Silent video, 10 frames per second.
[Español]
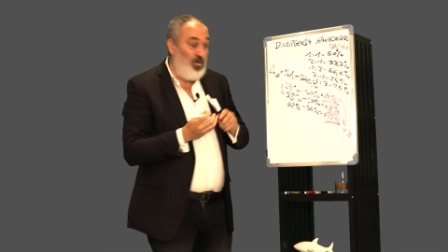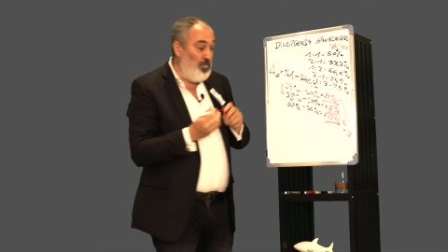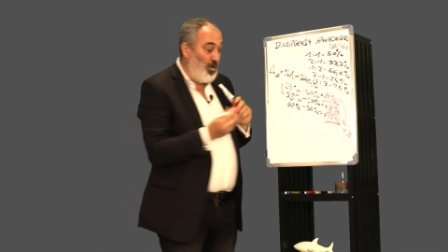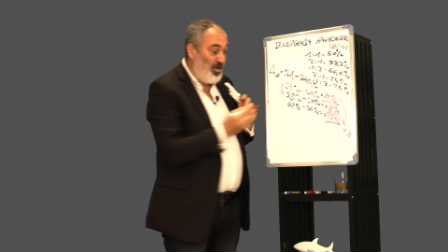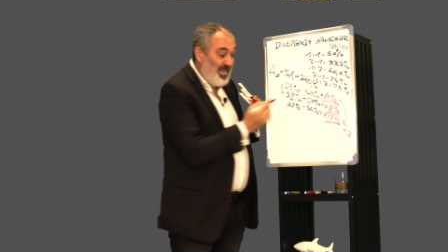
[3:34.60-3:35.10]
lo
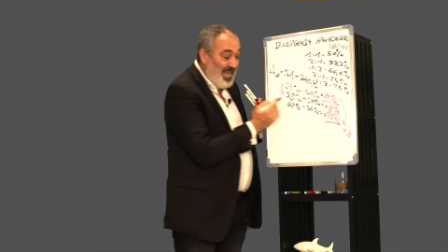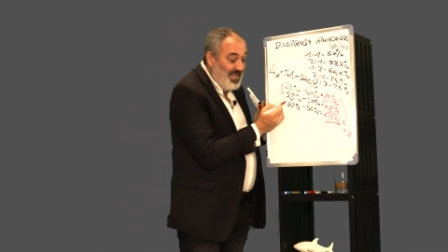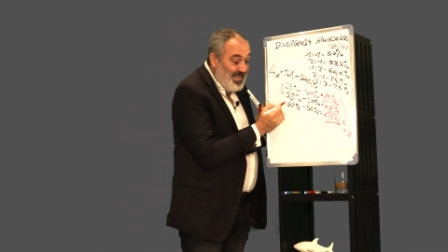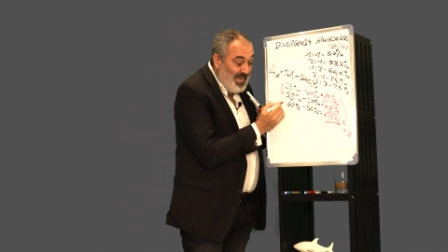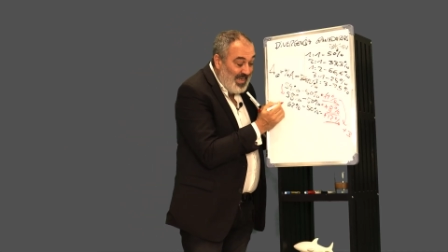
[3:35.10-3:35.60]

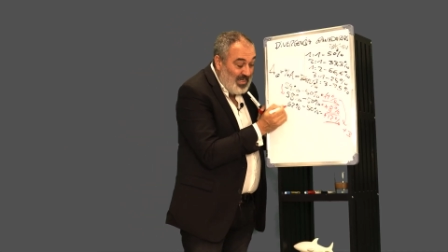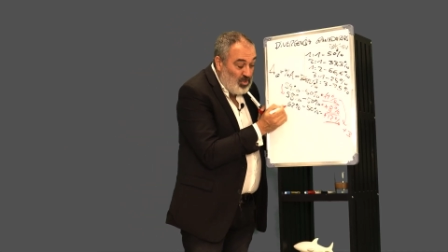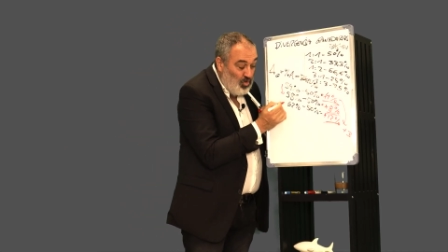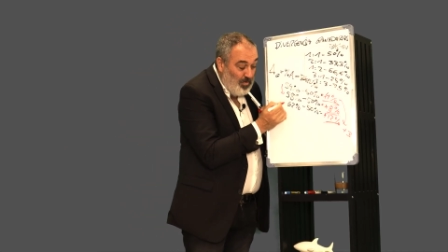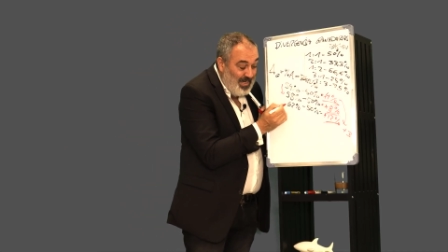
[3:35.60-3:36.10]
importante que es
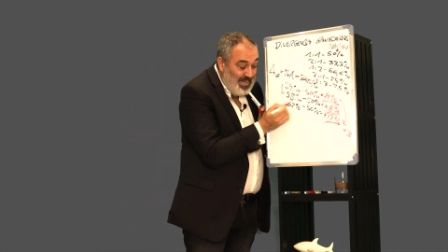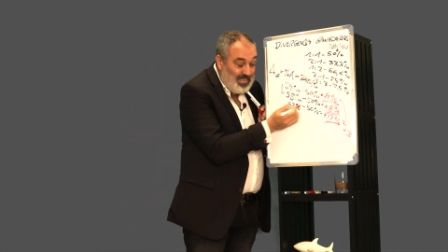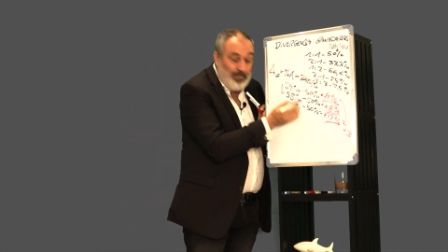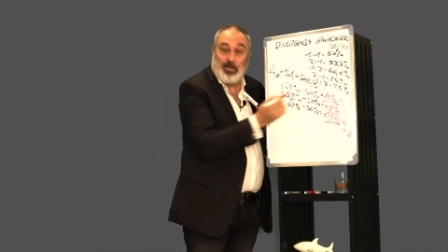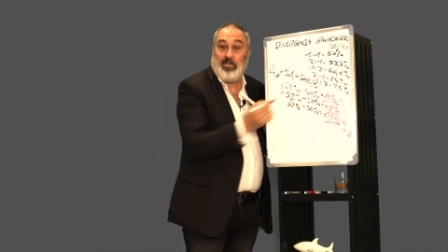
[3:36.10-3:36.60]
subir
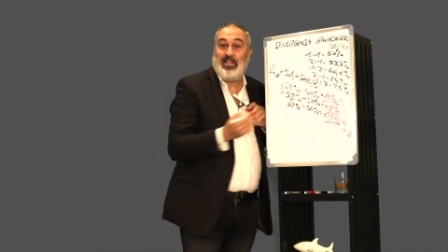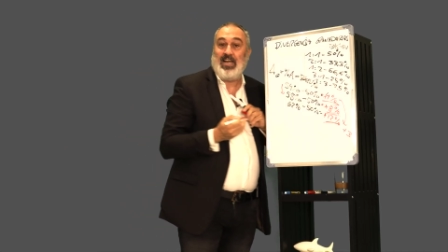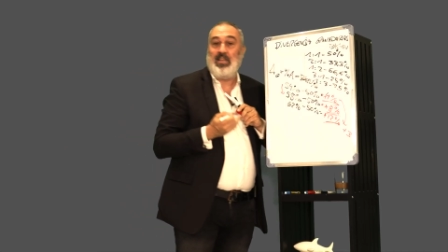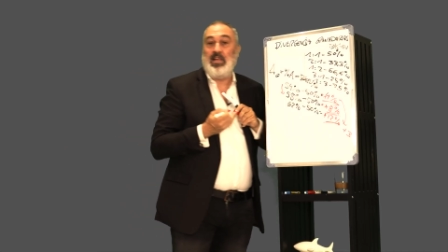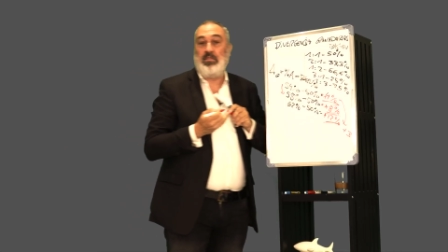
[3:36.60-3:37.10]
este
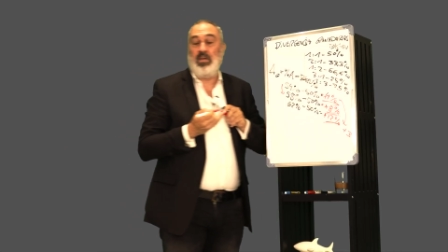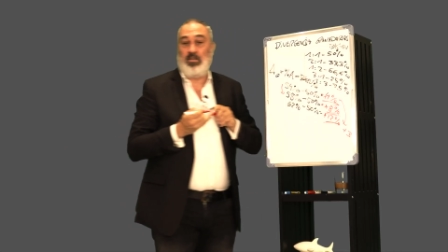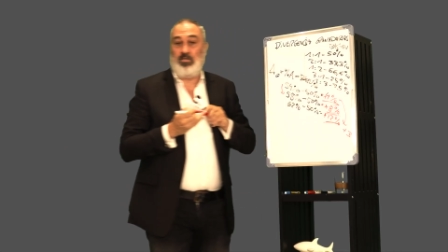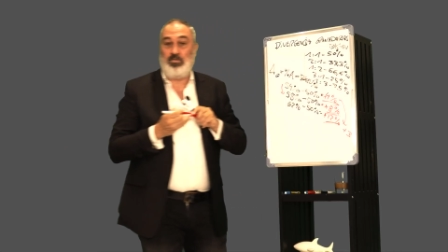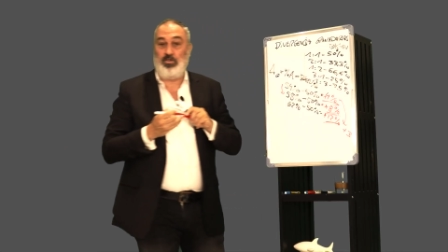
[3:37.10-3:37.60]
porcentaje de
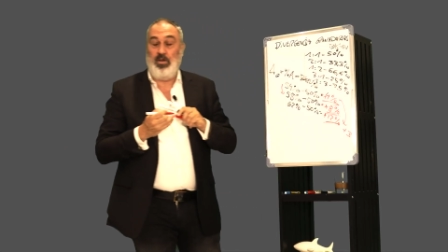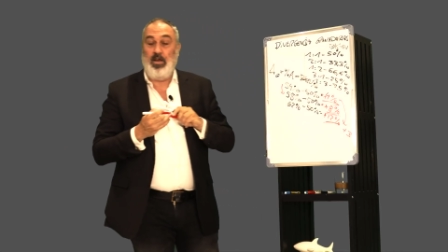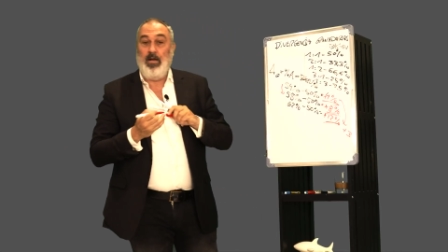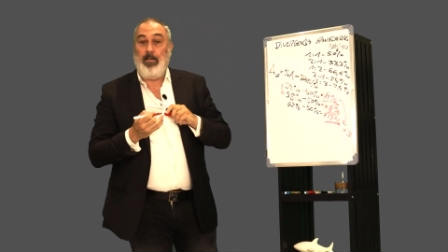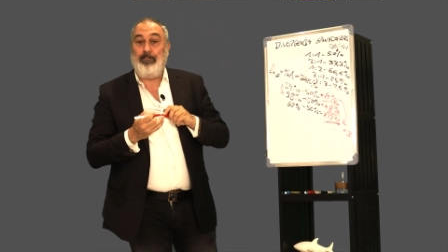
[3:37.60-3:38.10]
aciertos,
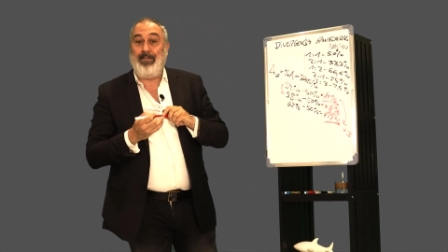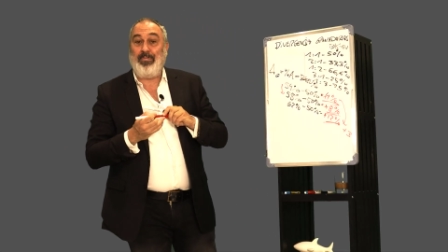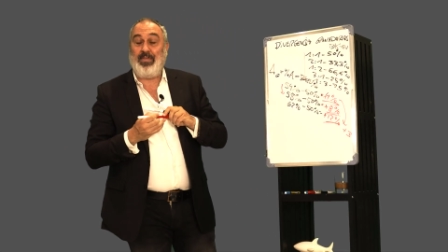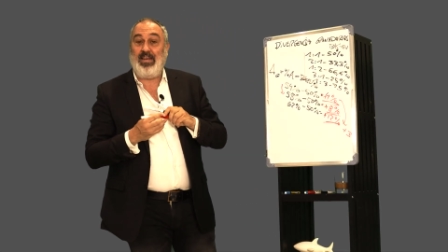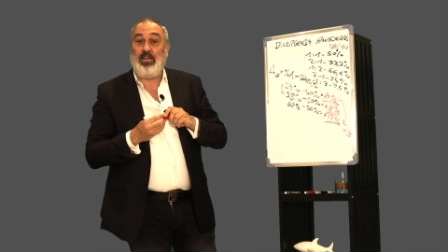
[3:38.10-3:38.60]

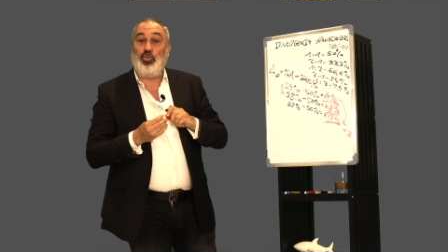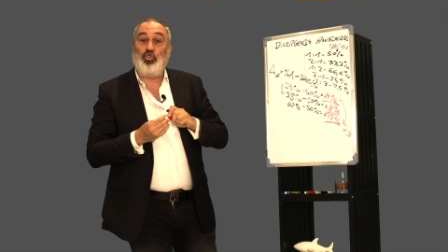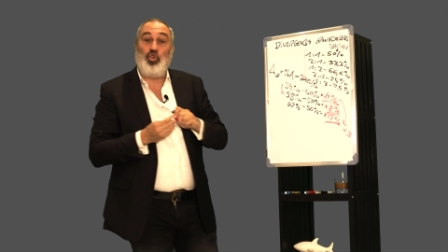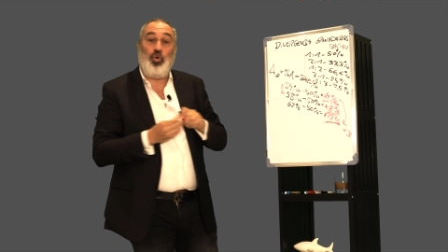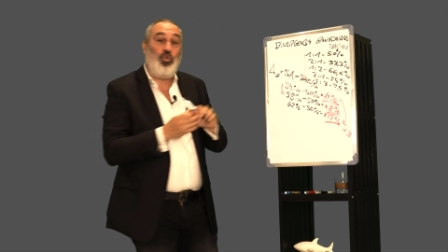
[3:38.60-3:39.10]
manteniendo
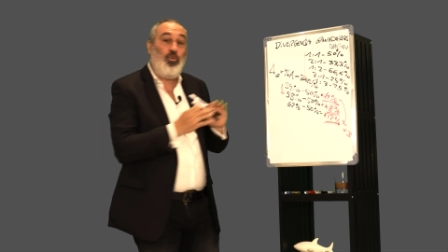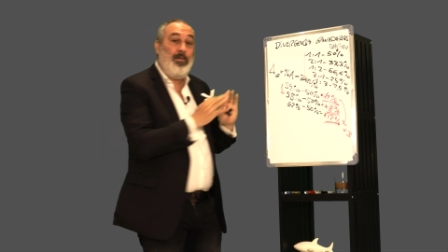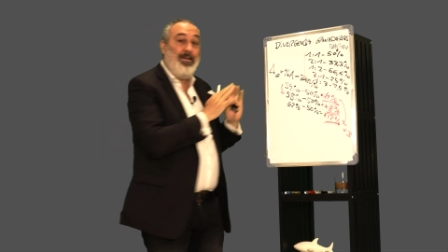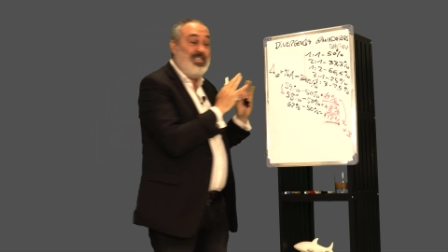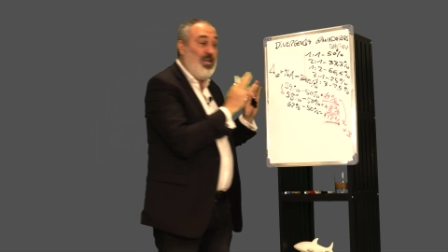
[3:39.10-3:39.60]
todo lo
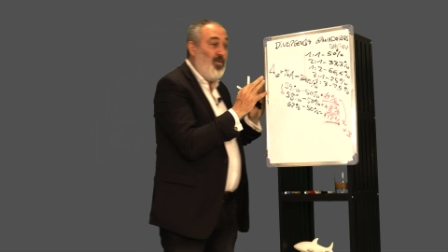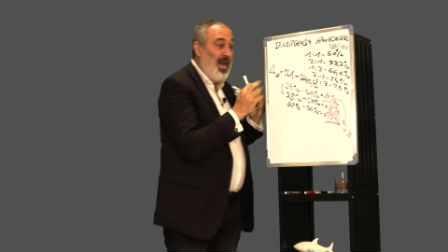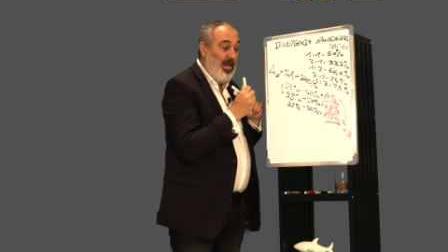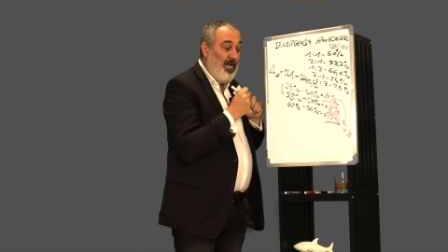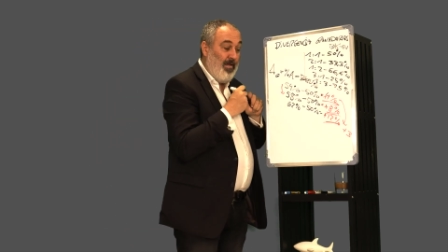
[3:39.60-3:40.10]
demás
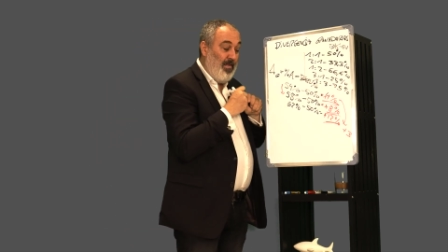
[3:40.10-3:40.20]
igual.